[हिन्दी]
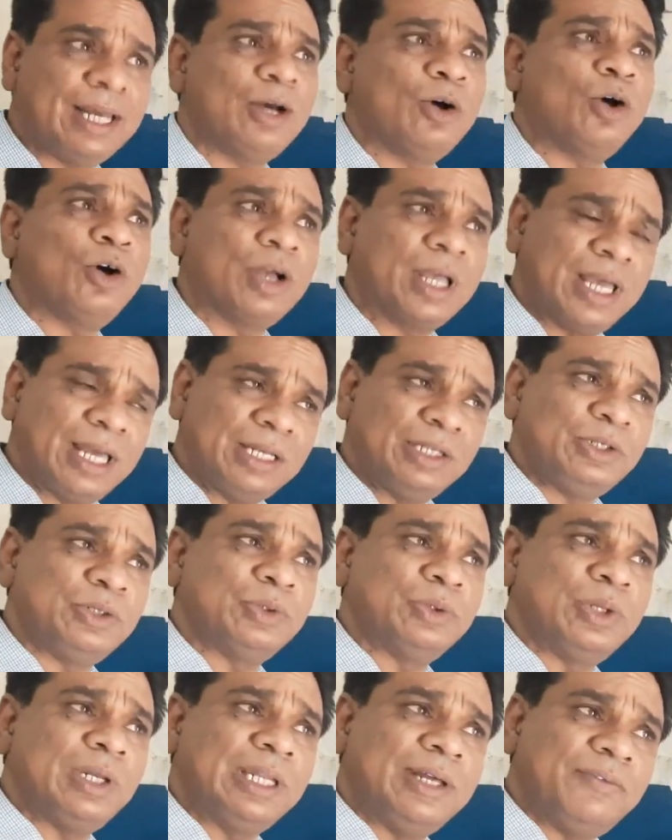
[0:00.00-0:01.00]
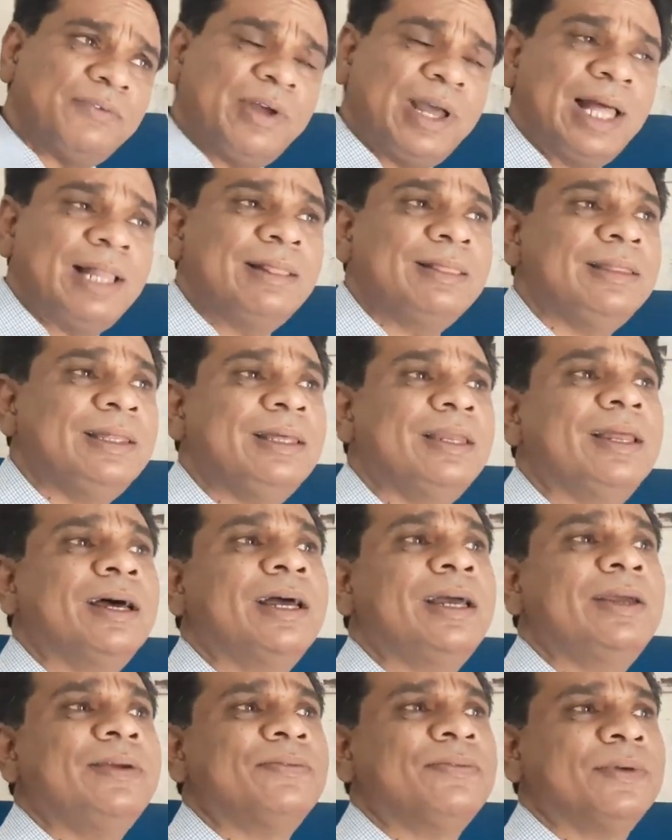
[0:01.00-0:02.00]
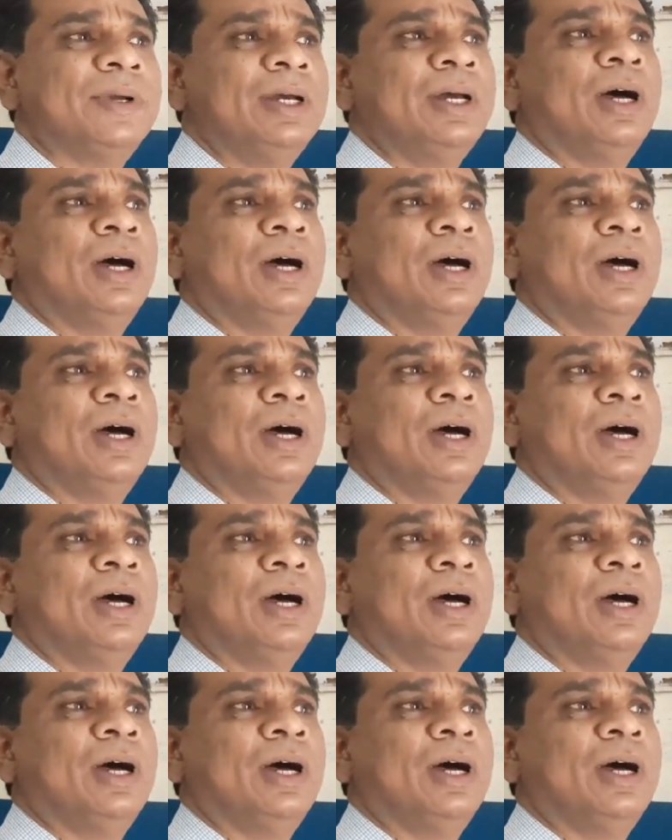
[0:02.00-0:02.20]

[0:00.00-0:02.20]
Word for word: है हाउ कैन यू लिव हेल्थी लाइफ